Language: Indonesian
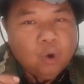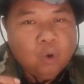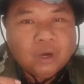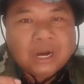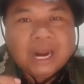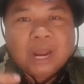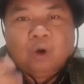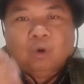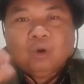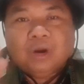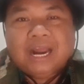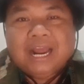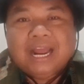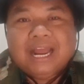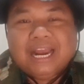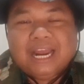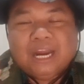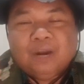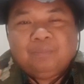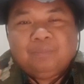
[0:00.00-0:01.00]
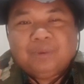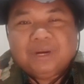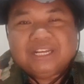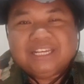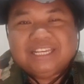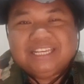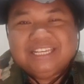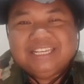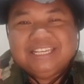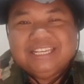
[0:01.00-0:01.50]
orang-orang akan
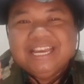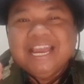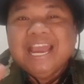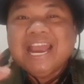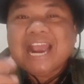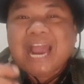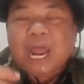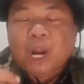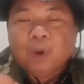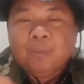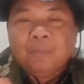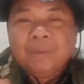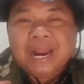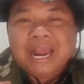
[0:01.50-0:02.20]
pergi. Kalau